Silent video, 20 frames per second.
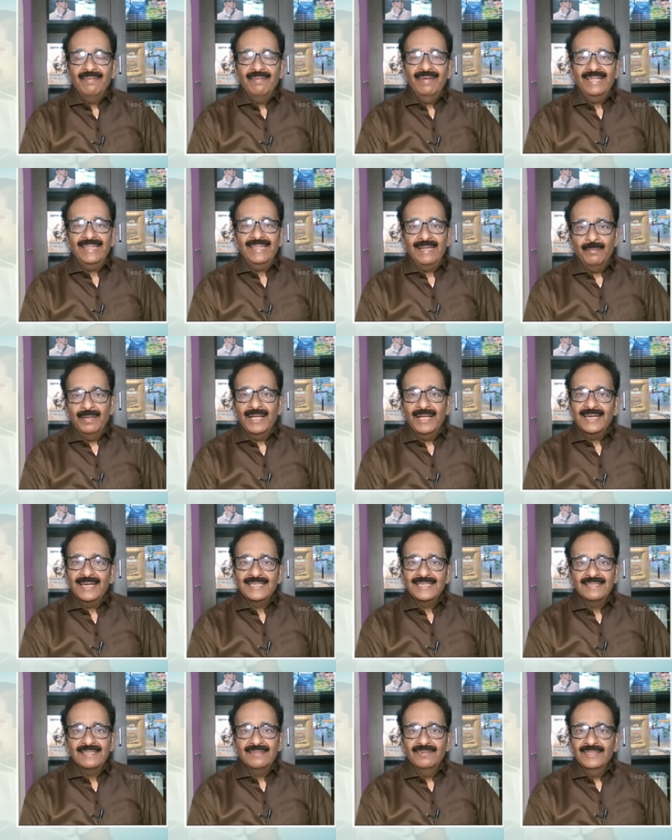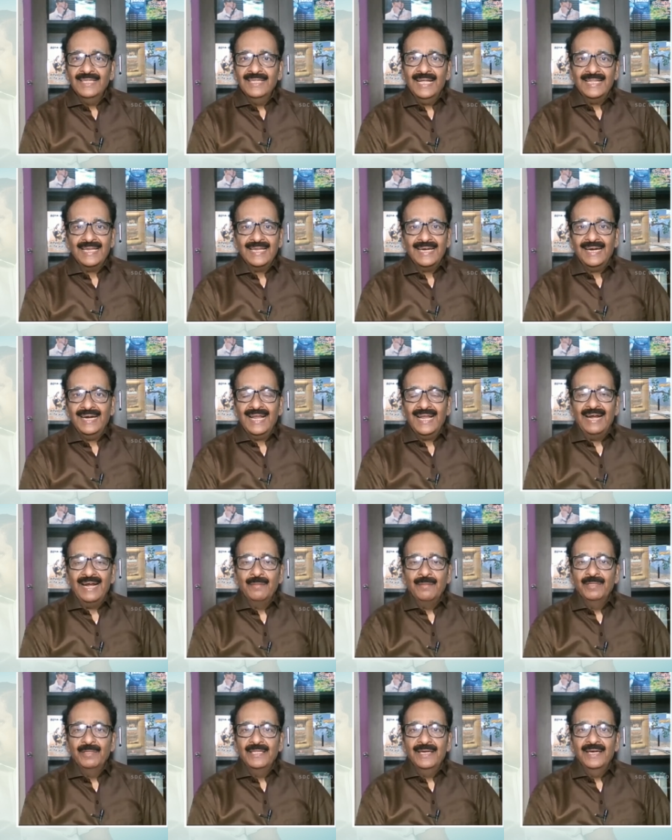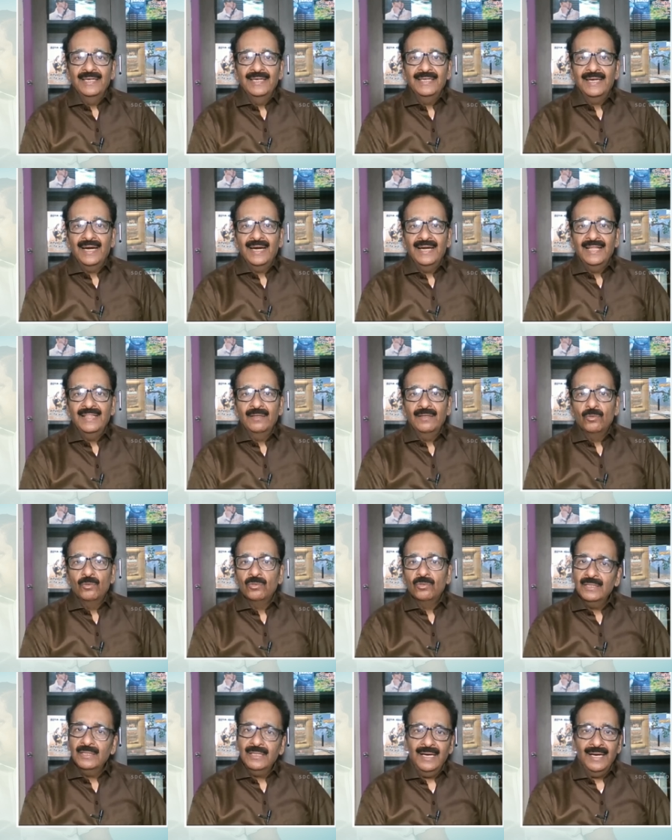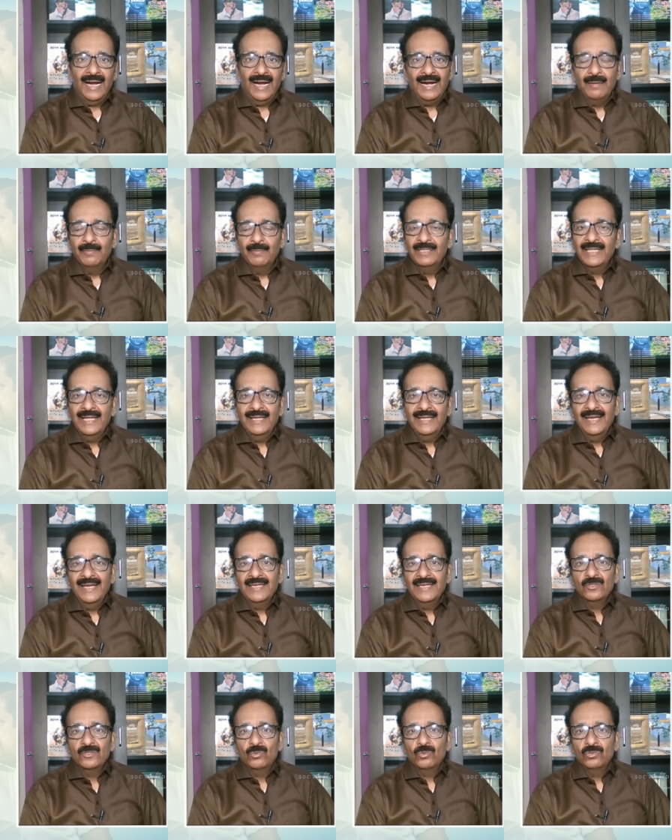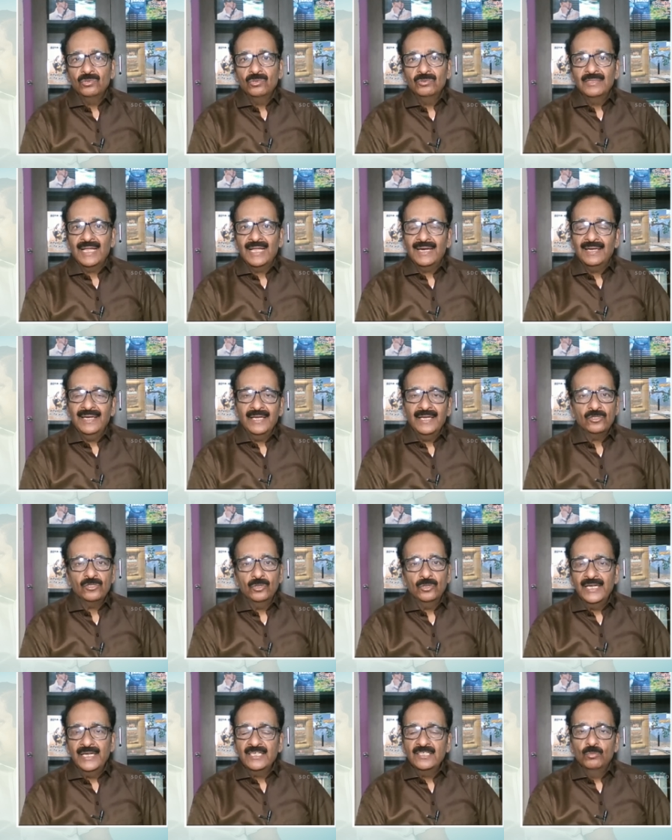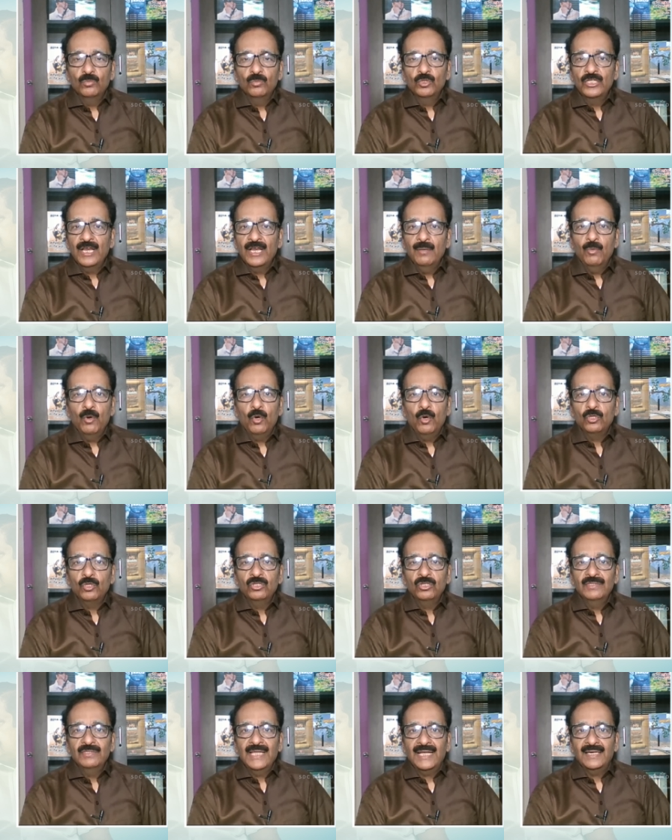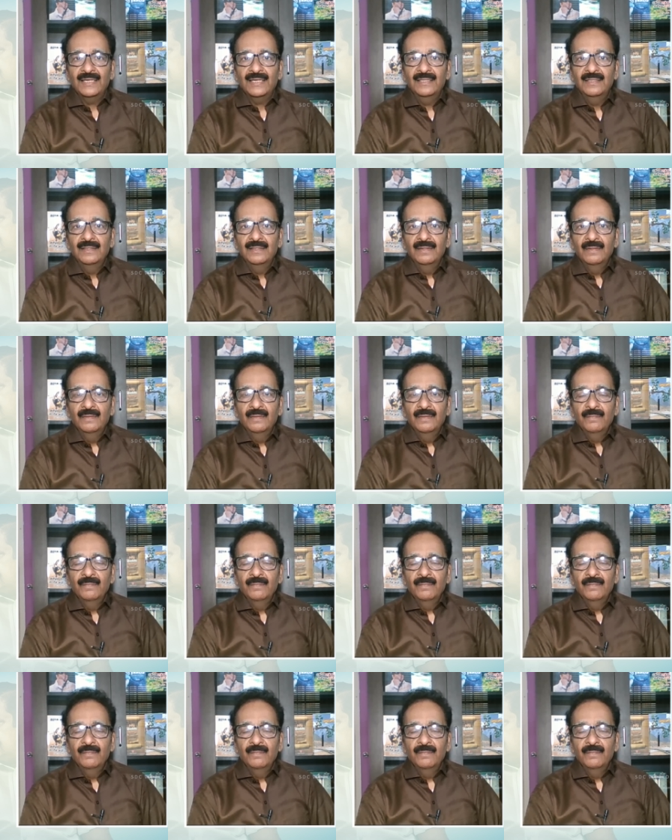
எனவே தமிழக அரசுக்கு வந்து அதற்கான அனுமதி கேட்டு கடிதம் கொடுத்து அனுமதியை நேற்று கொடுத்து விட்டார் நேற்றோ நேற்று முன்தினமோ கொடுத்து விட்டார்கள்